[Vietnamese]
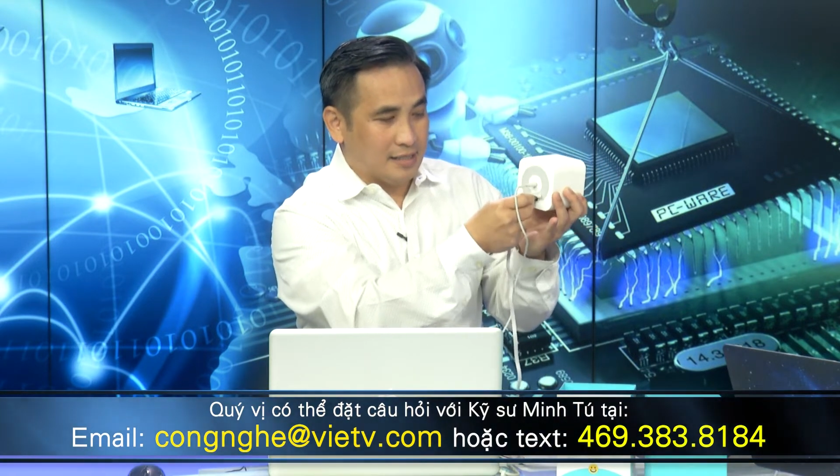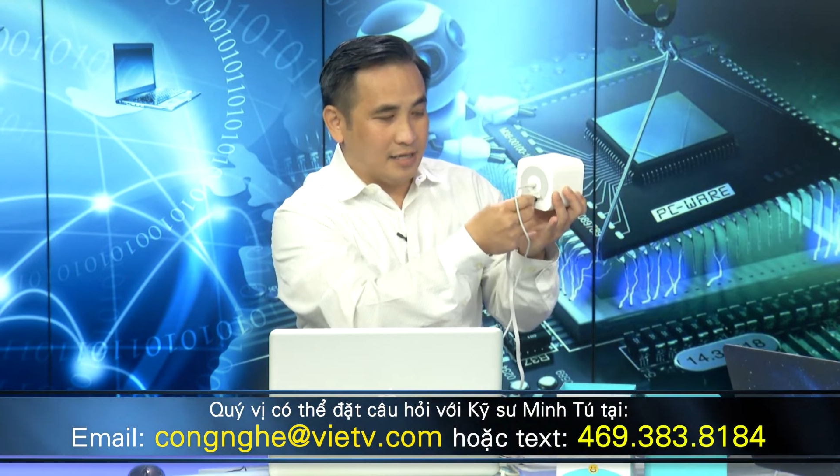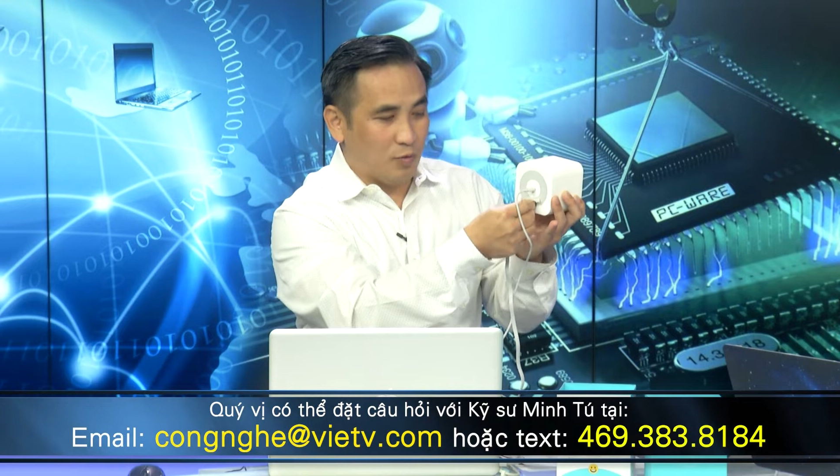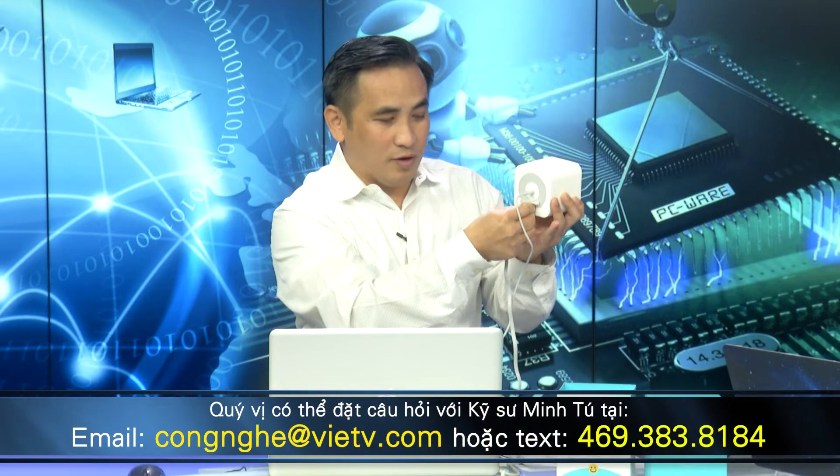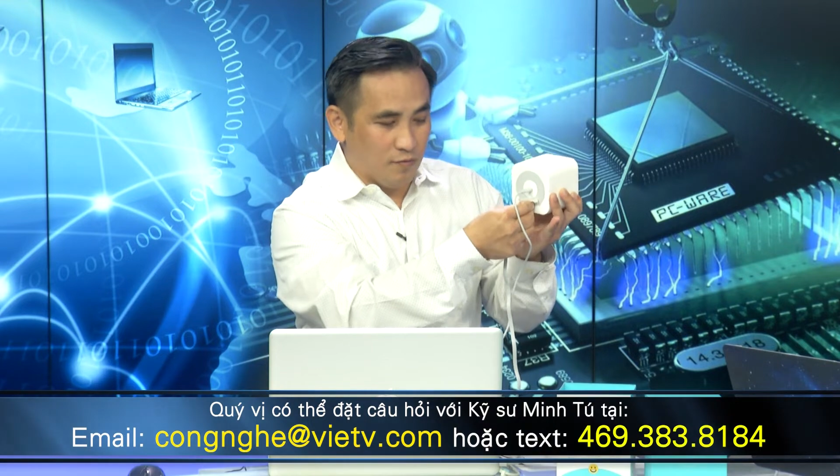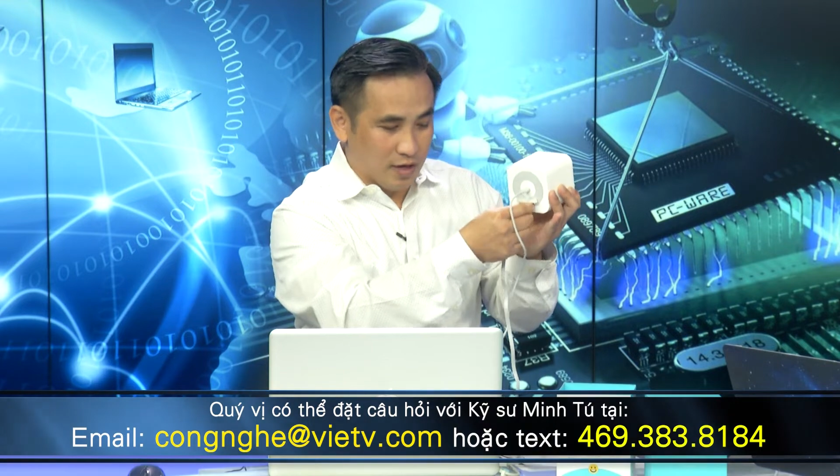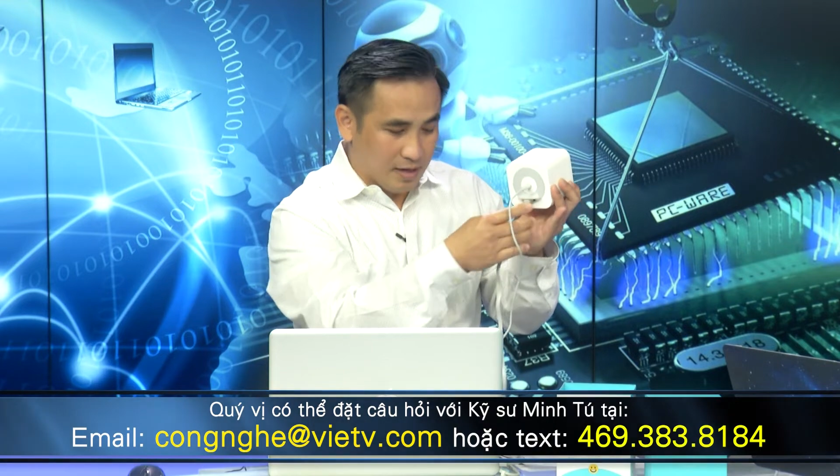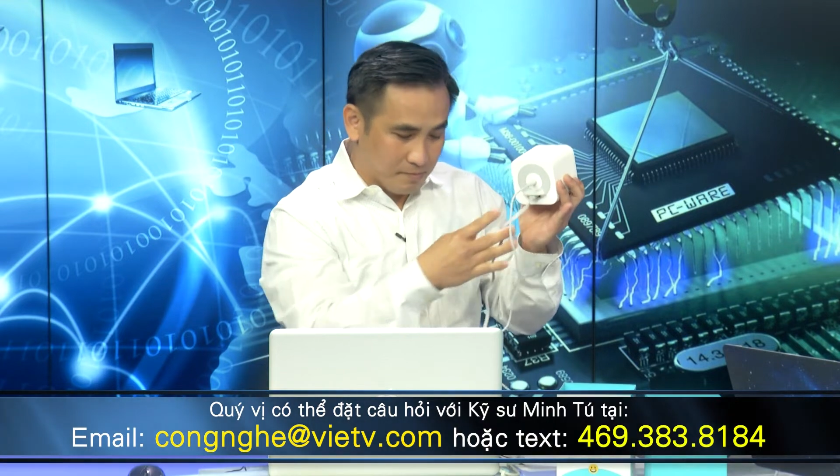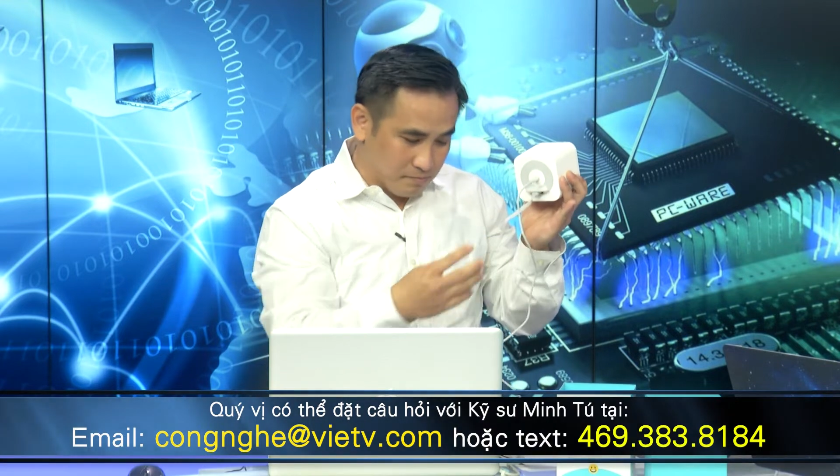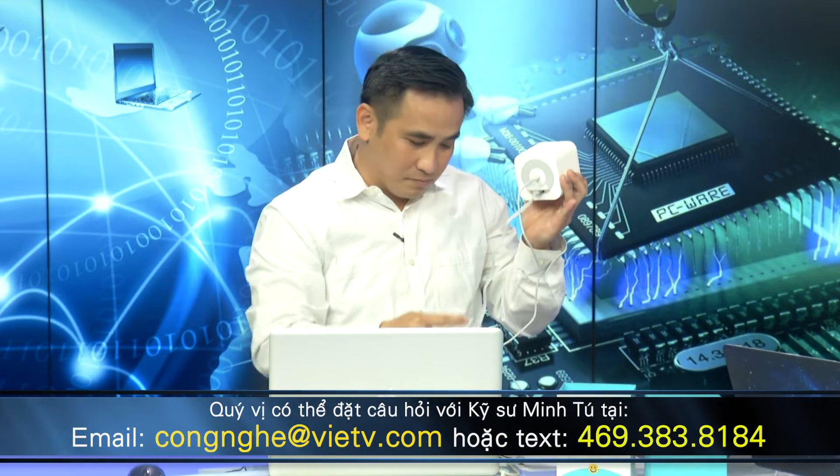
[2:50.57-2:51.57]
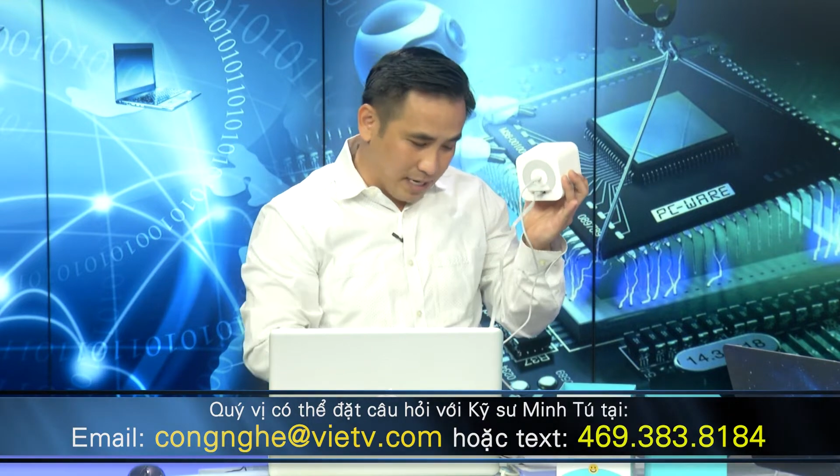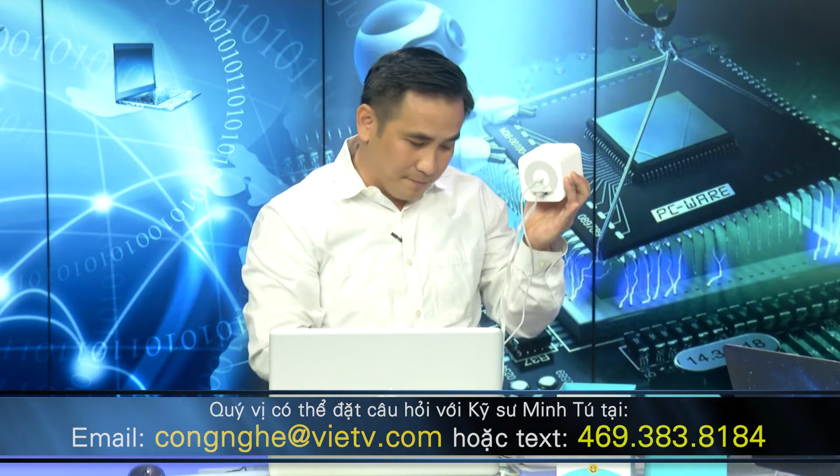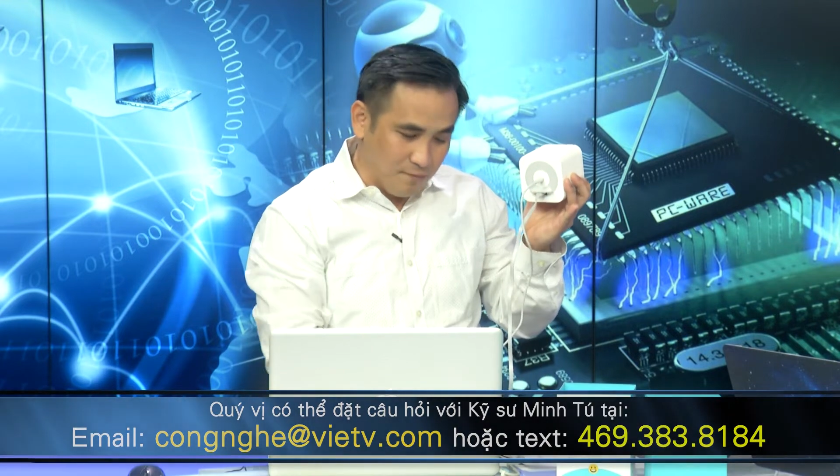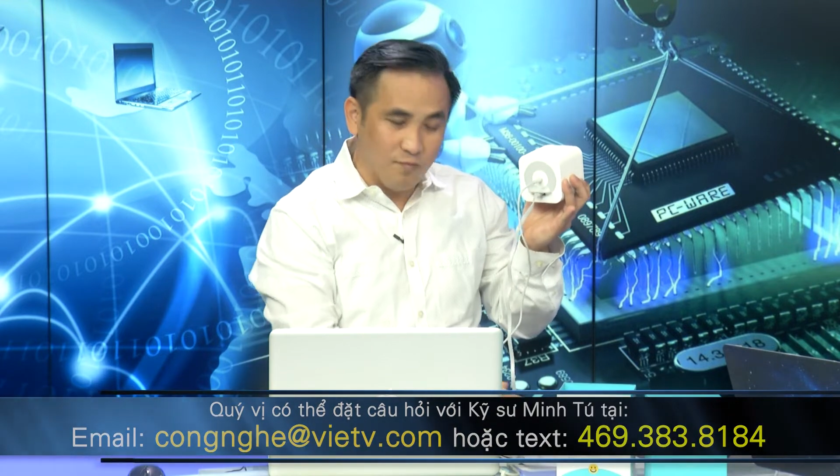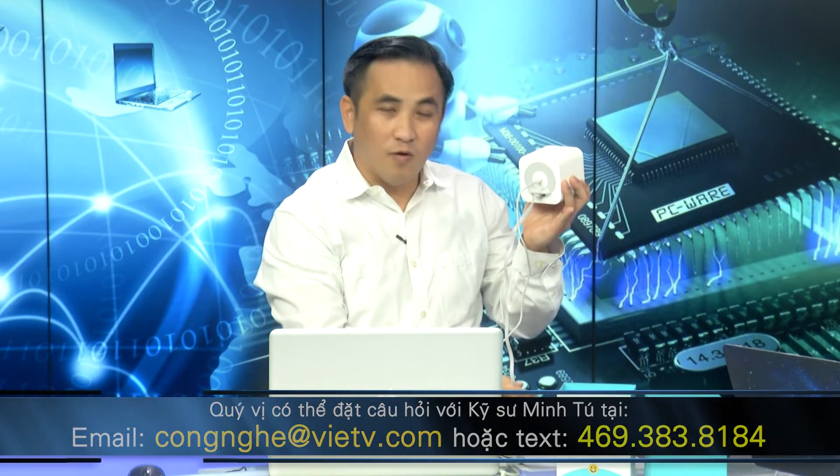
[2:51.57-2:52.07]
thì quý vị
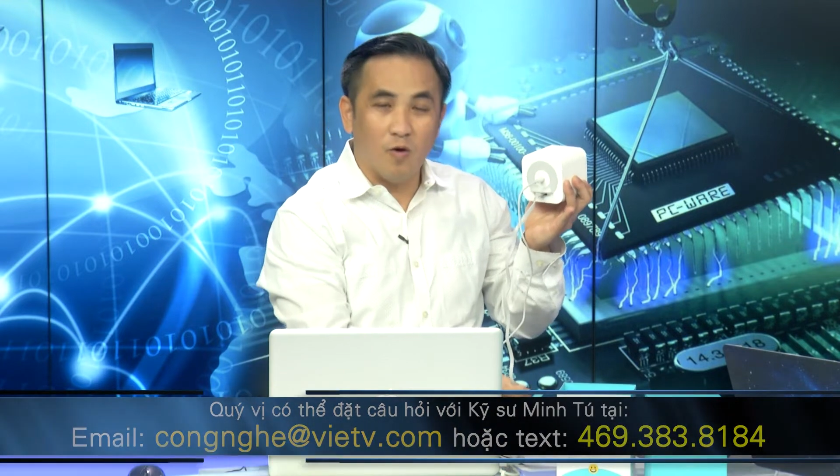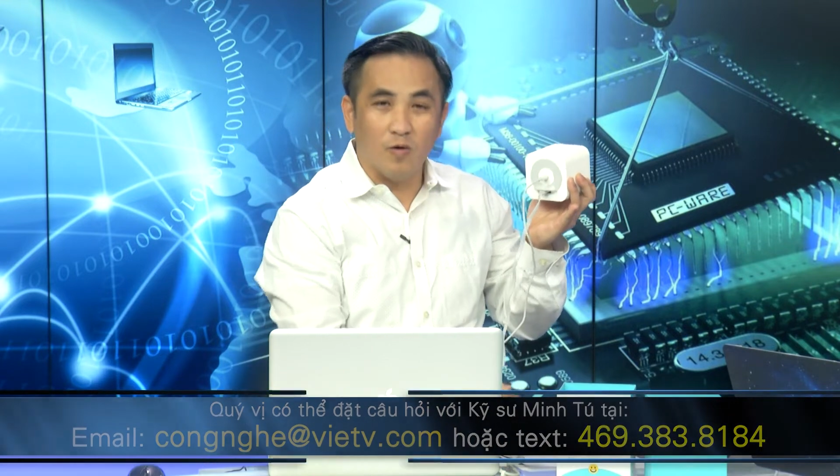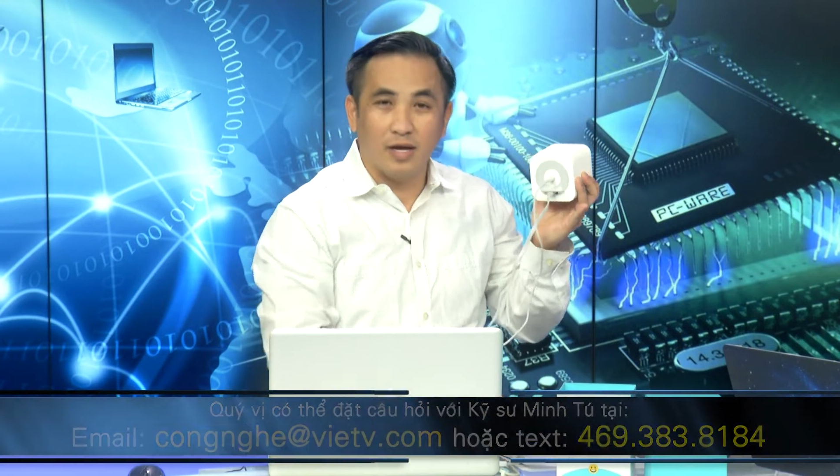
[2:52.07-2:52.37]
gắm vô